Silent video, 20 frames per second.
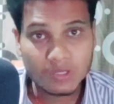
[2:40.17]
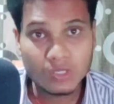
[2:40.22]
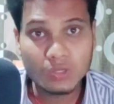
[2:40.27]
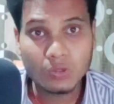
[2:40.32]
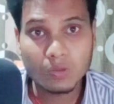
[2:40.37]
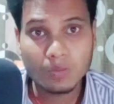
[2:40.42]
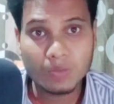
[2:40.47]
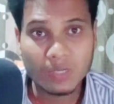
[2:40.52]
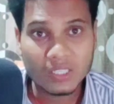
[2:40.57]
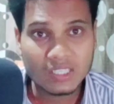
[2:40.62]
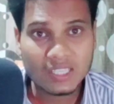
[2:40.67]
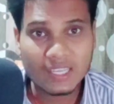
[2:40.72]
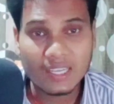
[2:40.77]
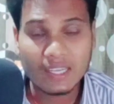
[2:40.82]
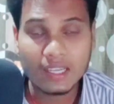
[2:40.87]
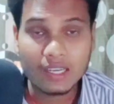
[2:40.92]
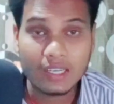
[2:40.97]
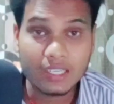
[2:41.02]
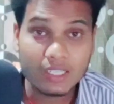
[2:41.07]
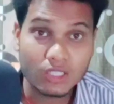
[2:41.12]
तभी हो पाता
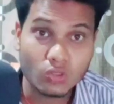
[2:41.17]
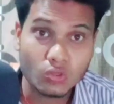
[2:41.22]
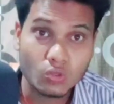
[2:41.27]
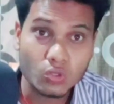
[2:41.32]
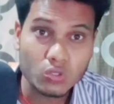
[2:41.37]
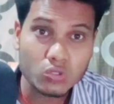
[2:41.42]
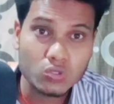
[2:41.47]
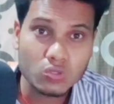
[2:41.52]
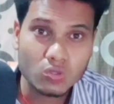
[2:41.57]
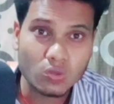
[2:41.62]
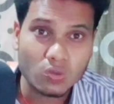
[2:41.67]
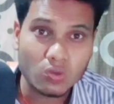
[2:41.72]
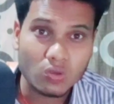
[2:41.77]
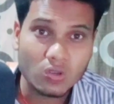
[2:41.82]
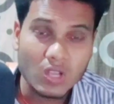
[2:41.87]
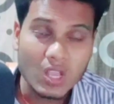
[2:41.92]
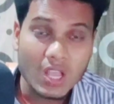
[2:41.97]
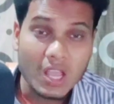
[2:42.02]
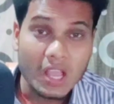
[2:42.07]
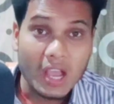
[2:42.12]
है लेकिन दोस्तों
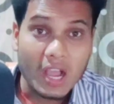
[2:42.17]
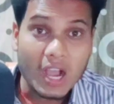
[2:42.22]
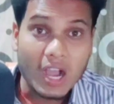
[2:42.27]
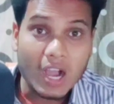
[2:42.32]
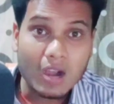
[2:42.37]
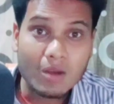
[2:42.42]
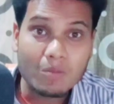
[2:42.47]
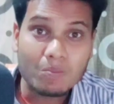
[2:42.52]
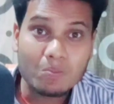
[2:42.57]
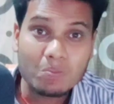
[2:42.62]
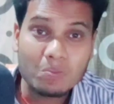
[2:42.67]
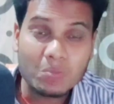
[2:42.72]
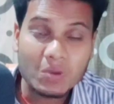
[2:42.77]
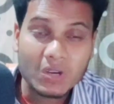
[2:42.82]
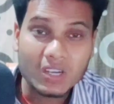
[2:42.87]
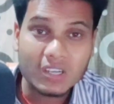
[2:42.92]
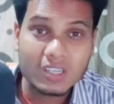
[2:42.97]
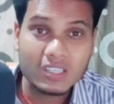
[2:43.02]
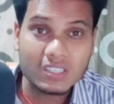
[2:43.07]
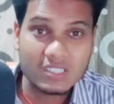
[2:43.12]
आप
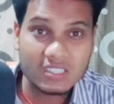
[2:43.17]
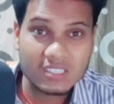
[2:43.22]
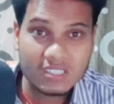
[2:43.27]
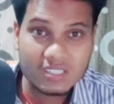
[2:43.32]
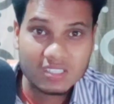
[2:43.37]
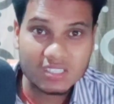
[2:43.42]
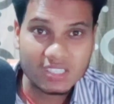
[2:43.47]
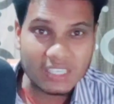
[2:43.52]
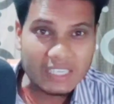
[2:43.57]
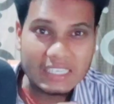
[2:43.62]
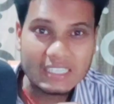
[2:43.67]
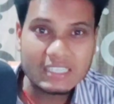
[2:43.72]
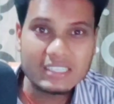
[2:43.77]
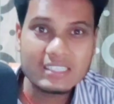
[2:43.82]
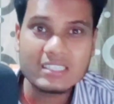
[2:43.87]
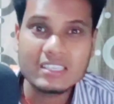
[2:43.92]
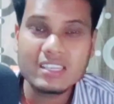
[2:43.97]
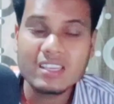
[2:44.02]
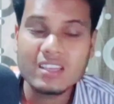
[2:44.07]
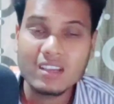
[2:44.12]
अगर सही
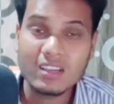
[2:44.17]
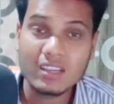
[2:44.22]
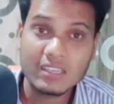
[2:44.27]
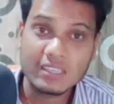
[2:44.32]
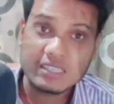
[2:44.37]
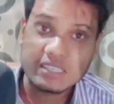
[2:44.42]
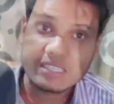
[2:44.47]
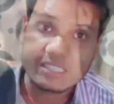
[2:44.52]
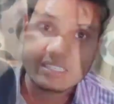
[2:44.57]
से अगर